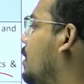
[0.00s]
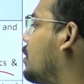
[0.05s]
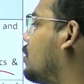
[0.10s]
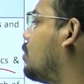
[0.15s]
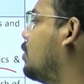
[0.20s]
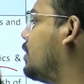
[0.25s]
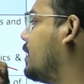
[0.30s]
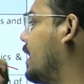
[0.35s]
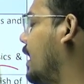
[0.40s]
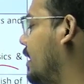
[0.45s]
प्लस
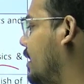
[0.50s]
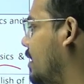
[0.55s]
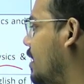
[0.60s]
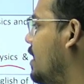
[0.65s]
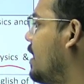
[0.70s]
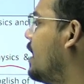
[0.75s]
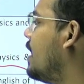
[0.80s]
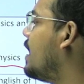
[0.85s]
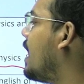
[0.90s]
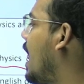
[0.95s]
टू स्टैंडर्ड
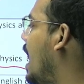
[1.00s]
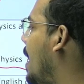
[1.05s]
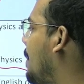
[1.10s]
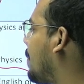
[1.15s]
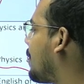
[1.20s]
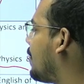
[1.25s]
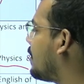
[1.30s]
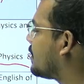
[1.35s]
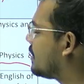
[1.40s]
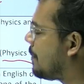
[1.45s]

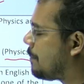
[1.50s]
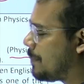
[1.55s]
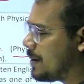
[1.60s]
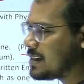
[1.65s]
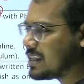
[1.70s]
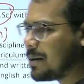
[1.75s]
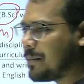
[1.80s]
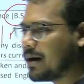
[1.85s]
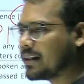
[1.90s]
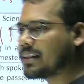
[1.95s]
आपको सिंपल
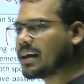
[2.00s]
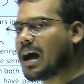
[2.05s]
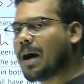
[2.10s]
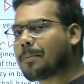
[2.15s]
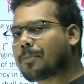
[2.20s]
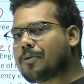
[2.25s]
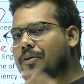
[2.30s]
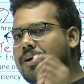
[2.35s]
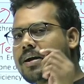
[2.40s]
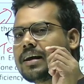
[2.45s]
सा बात है
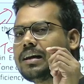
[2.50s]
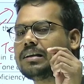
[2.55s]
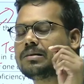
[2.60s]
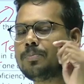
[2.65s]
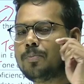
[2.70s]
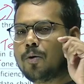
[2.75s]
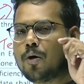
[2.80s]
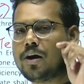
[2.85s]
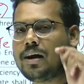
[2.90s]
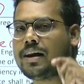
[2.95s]
आपको इंग्लिश
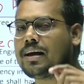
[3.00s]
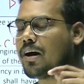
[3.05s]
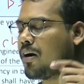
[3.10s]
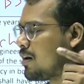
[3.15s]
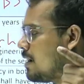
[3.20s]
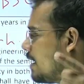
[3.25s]
बोलनी और